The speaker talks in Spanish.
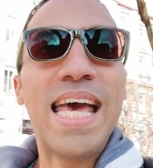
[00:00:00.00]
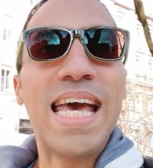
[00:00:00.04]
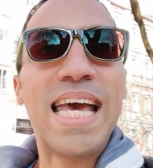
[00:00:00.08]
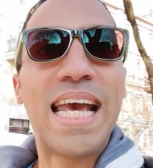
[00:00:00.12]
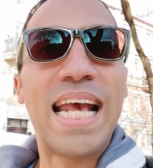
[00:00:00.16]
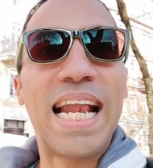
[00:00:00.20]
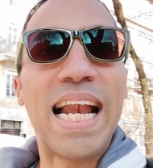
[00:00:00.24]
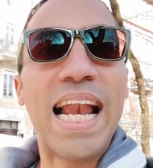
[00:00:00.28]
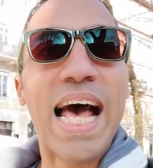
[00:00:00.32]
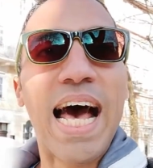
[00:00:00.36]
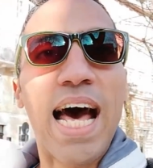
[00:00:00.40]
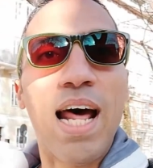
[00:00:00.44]

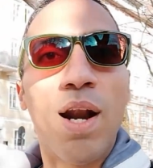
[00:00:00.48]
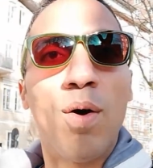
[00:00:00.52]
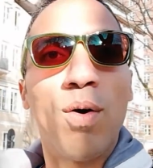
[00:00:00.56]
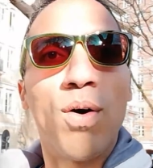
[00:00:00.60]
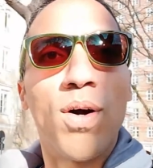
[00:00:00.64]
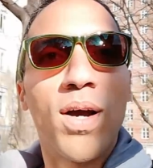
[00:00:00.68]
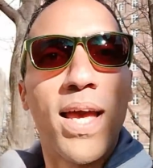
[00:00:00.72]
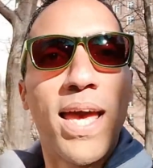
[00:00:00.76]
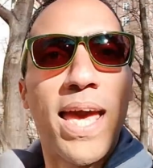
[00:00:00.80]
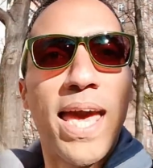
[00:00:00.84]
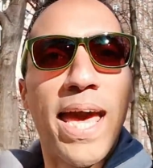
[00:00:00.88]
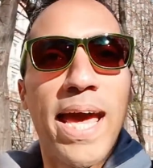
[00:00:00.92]
Claro
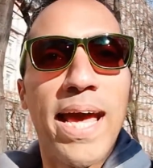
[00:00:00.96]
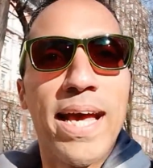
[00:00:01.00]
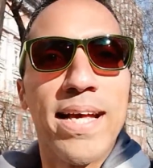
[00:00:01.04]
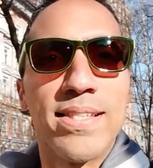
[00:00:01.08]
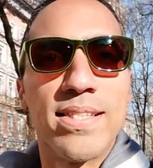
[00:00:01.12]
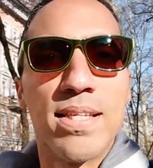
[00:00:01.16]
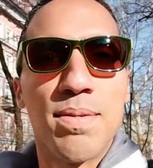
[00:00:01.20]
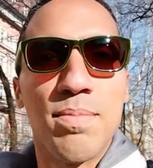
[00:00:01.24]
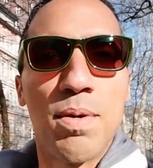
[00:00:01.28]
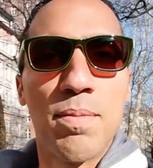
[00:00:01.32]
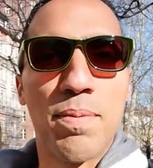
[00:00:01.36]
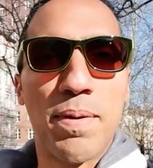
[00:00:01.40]
que
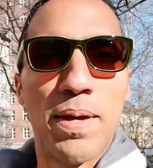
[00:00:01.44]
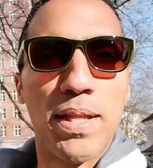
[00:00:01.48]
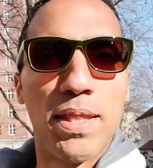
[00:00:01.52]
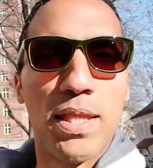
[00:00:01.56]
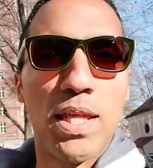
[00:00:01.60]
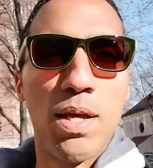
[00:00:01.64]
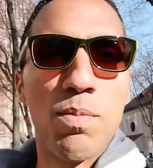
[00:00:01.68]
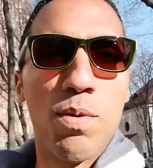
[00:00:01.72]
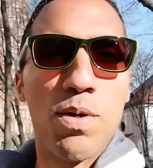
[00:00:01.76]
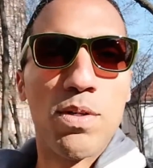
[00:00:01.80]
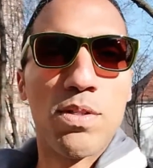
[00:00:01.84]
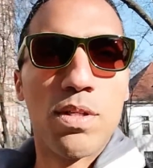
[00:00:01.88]
si mi
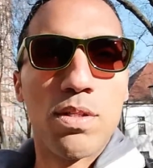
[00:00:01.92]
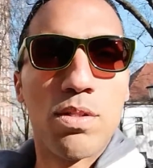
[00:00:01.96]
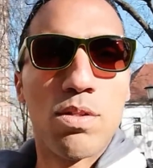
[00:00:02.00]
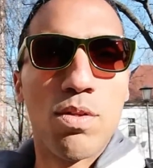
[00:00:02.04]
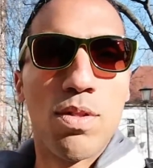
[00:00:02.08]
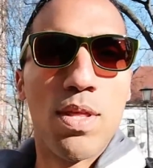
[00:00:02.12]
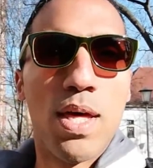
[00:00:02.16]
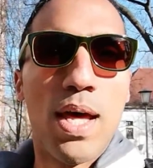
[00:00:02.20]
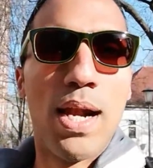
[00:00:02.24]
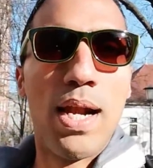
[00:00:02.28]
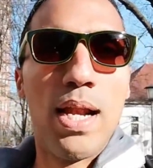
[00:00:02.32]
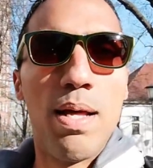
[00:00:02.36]
objetivo es
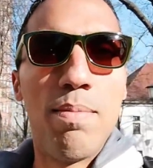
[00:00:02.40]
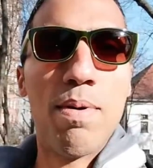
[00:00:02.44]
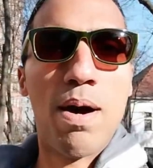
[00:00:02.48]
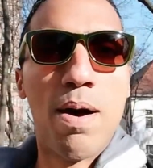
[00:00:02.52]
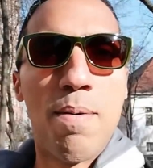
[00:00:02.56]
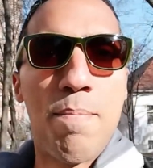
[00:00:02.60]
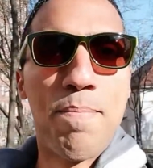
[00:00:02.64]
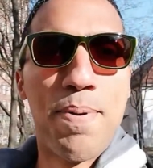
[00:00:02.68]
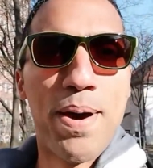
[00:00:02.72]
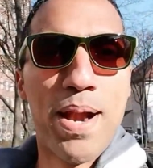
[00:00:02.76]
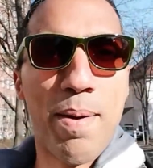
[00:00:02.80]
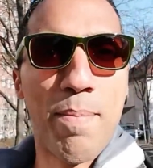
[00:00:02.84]
estudiar
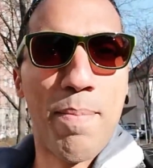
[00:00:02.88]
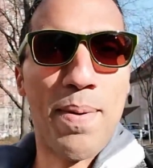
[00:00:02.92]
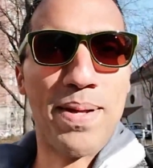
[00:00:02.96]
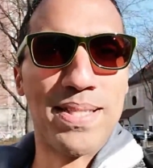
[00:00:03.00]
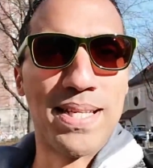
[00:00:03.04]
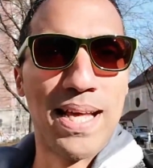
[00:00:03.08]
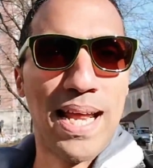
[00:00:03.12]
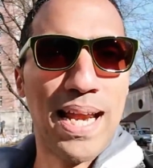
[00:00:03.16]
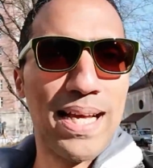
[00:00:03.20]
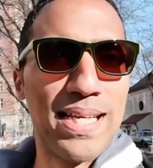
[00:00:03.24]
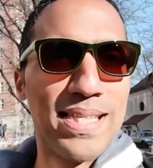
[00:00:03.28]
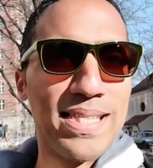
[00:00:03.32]
alemán para
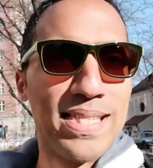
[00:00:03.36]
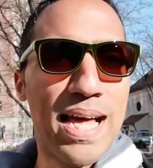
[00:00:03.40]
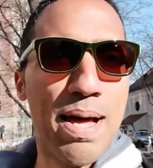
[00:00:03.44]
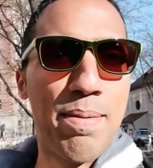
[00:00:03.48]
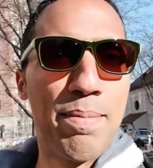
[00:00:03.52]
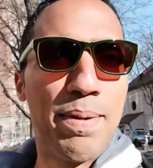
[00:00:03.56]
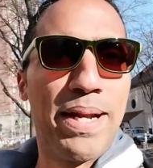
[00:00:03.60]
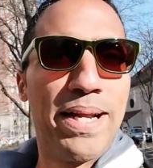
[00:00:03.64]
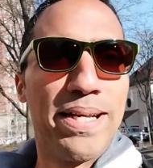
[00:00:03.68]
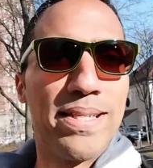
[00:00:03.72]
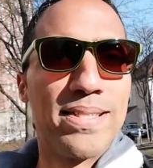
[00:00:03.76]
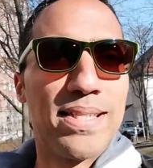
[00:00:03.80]
pasar
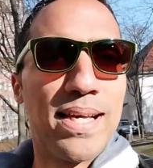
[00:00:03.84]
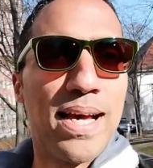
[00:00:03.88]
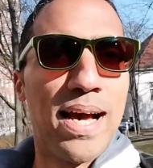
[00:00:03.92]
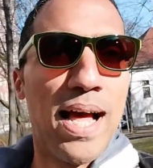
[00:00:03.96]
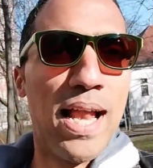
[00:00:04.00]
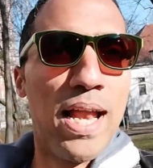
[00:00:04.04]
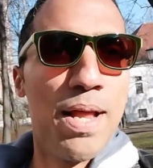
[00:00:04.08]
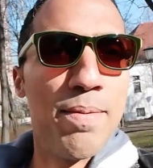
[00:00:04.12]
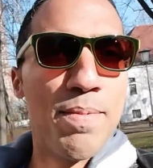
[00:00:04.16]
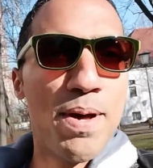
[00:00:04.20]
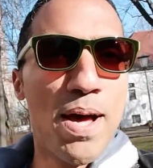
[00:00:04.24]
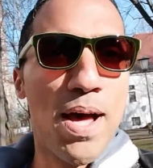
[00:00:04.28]
exámenes en
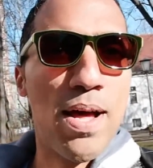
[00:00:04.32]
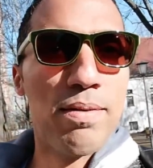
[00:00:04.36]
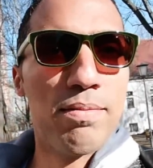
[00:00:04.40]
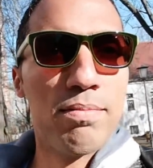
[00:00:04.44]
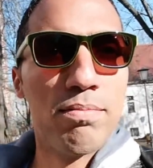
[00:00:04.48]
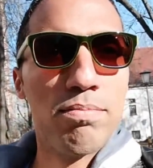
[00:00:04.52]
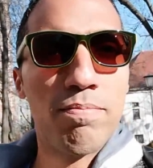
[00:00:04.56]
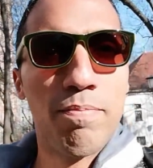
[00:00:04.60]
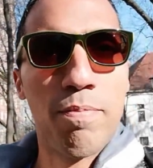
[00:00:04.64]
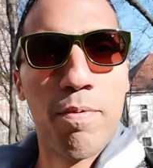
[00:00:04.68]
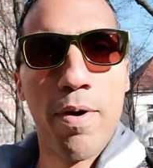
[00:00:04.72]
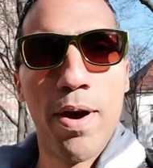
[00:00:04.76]

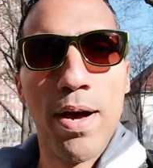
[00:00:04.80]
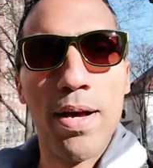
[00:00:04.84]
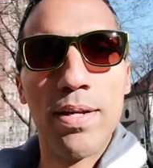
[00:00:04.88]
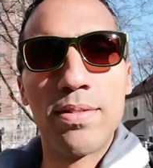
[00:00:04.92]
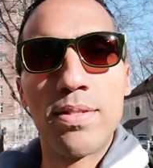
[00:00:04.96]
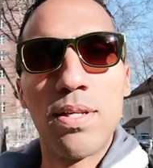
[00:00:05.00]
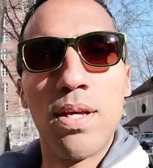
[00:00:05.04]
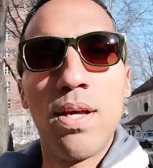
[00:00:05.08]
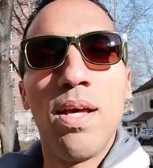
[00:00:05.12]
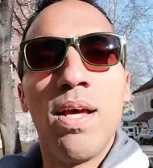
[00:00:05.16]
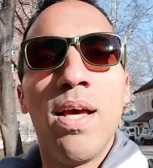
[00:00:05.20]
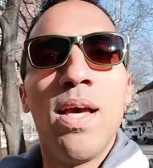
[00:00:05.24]
alemán,
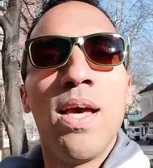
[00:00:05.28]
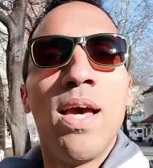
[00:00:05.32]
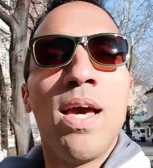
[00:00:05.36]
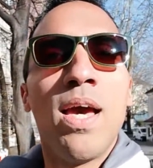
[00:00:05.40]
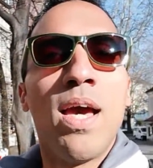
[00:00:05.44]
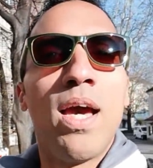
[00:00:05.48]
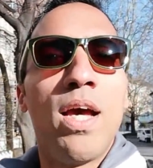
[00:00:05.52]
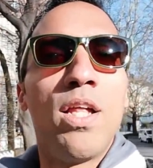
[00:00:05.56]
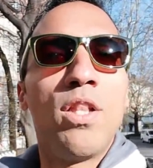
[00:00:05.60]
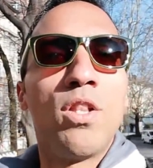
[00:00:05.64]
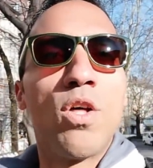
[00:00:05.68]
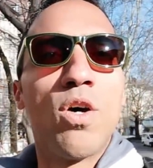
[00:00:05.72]
pues
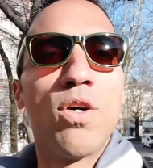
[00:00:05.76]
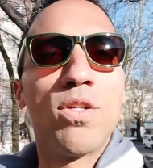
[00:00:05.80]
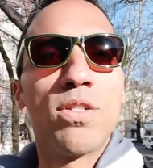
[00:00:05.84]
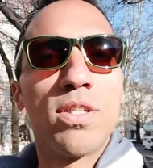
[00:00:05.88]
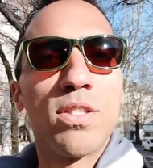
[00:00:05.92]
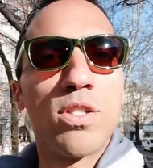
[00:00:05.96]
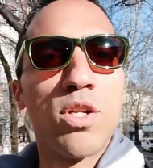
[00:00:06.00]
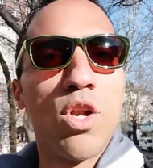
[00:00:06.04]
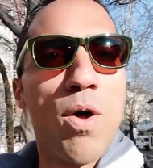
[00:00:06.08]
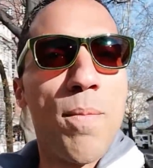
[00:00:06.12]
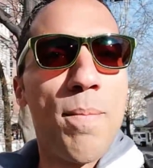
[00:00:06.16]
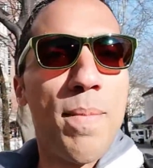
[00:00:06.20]

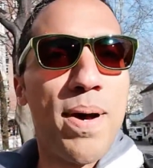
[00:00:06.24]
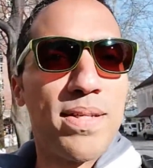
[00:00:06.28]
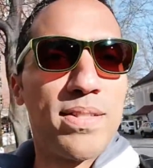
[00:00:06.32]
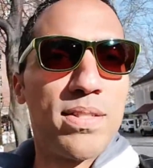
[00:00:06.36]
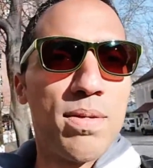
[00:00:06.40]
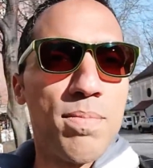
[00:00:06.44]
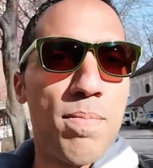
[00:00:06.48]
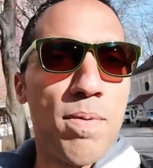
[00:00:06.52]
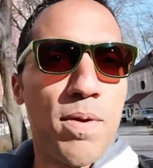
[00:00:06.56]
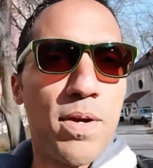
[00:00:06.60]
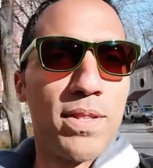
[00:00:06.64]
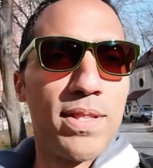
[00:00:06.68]
entonces lo más
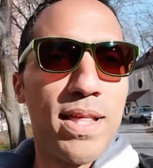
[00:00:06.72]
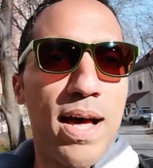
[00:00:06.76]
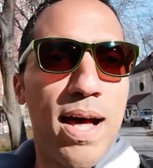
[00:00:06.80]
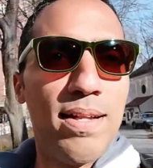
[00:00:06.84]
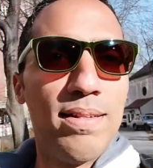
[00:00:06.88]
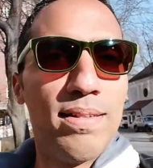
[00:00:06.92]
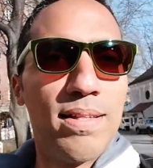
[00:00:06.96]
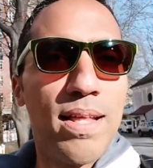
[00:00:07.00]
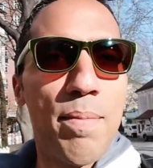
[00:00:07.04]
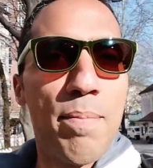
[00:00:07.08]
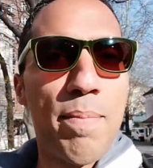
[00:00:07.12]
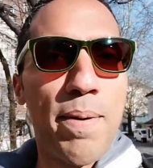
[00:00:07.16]

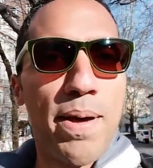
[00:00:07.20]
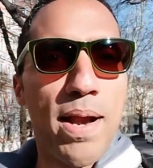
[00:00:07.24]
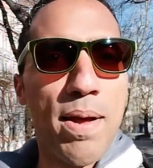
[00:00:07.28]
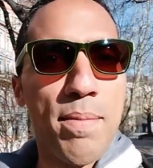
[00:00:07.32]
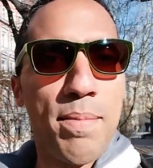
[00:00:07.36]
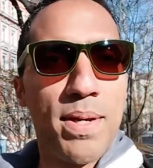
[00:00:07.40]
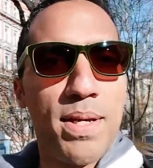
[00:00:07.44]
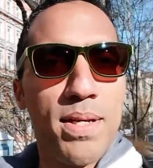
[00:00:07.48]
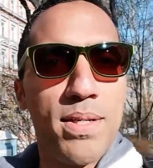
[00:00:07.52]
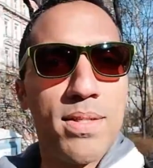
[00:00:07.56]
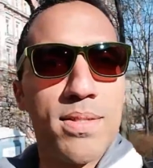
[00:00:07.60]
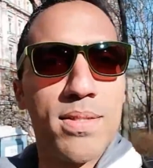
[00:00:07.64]
importante para
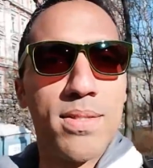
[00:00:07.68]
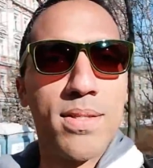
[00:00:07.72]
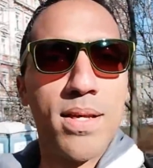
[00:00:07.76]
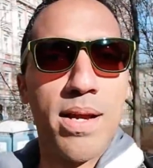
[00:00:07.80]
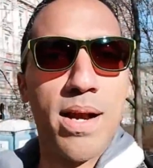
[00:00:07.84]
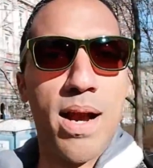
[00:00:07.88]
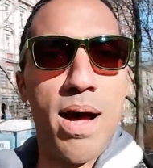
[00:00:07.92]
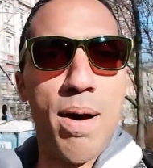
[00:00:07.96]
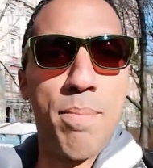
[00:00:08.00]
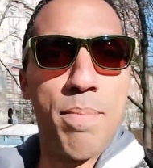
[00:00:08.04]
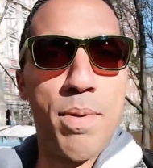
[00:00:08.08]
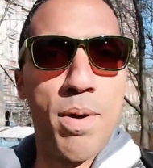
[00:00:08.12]
mí
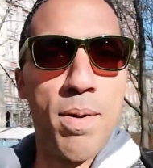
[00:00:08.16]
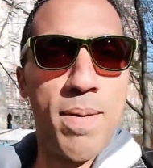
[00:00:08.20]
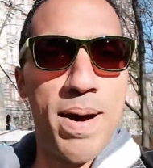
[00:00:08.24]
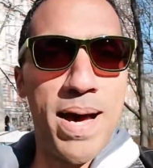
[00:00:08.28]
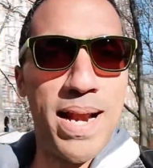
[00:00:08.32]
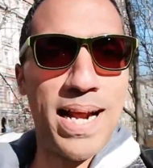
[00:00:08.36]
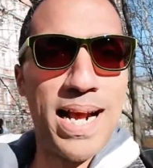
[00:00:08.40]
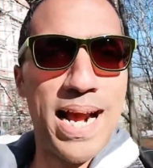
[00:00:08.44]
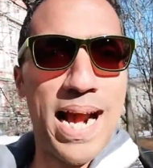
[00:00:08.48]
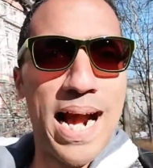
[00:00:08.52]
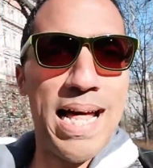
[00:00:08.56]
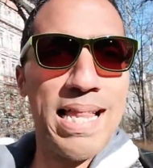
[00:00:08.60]
será
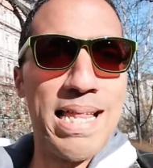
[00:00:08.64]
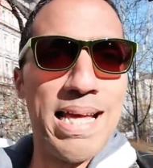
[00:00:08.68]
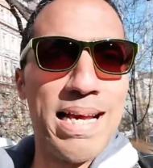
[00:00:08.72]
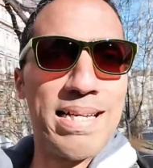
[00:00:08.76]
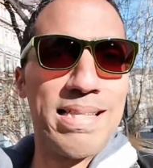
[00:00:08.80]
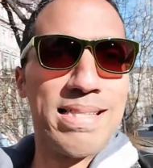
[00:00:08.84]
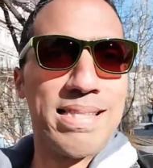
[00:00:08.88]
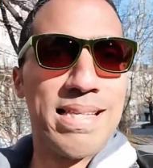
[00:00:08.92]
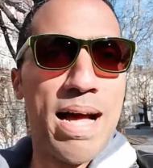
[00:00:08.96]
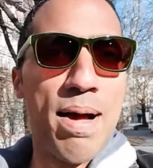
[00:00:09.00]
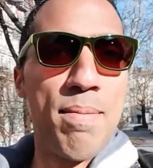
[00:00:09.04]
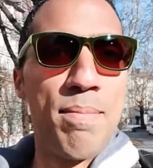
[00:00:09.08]
aprobar cada
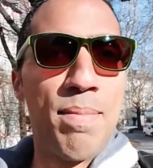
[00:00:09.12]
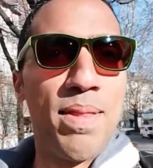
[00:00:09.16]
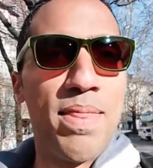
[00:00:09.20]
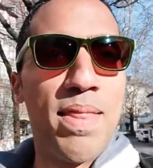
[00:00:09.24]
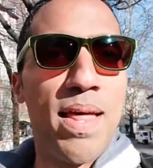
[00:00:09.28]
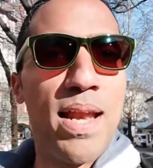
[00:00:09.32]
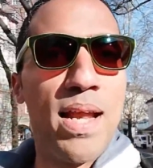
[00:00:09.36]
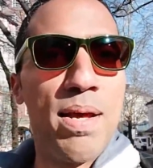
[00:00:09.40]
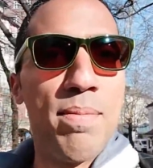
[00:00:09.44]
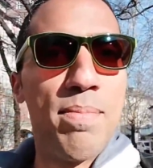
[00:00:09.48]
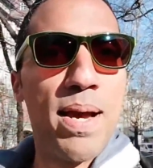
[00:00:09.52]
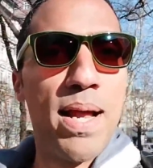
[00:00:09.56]
examen
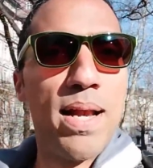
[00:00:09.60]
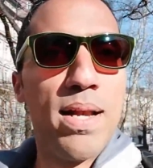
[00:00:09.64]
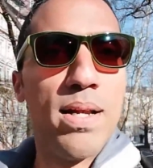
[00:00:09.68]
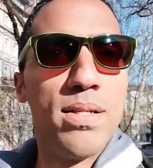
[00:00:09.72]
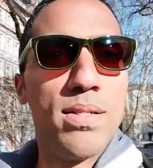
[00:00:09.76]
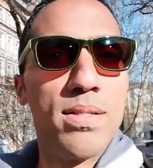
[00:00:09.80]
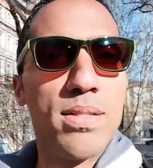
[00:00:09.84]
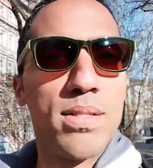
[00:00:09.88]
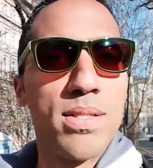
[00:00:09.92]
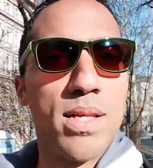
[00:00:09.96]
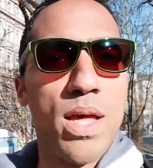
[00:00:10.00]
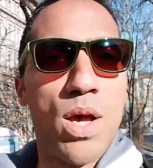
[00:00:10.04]
de nivel
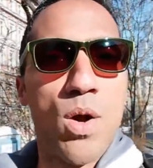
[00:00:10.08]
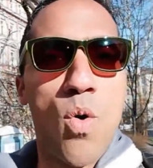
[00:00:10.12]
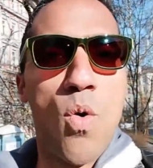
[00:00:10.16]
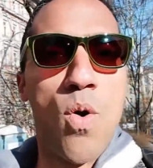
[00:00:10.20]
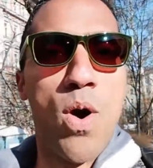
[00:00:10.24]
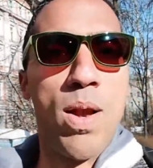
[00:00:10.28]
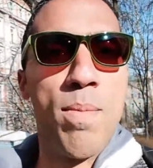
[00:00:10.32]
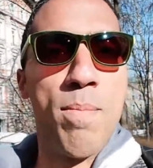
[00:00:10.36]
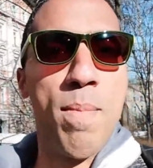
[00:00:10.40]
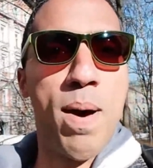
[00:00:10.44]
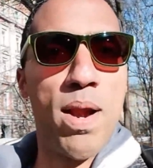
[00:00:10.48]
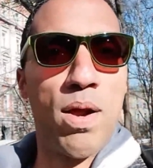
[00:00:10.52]

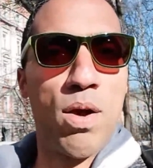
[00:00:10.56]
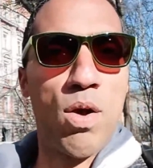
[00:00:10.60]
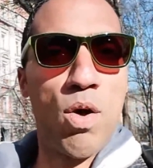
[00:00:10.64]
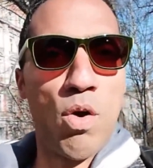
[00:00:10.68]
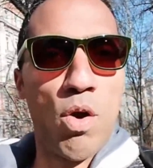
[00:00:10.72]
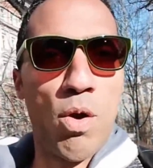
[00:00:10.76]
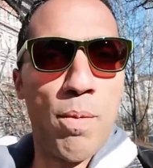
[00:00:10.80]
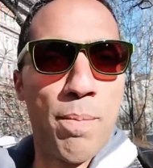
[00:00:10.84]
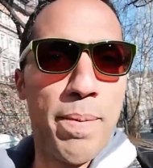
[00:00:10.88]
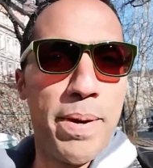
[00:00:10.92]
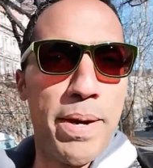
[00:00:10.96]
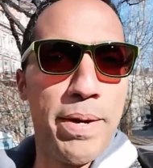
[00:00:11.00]
según el marco
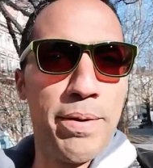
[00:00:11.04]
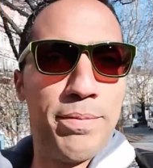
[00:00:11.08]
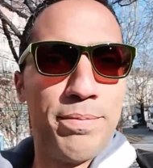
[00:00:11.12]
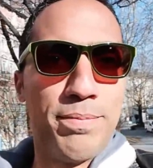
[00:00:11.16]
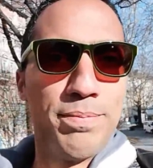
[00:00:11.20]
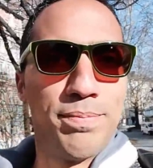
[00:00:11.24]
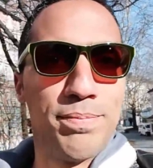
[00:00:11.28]
europeo.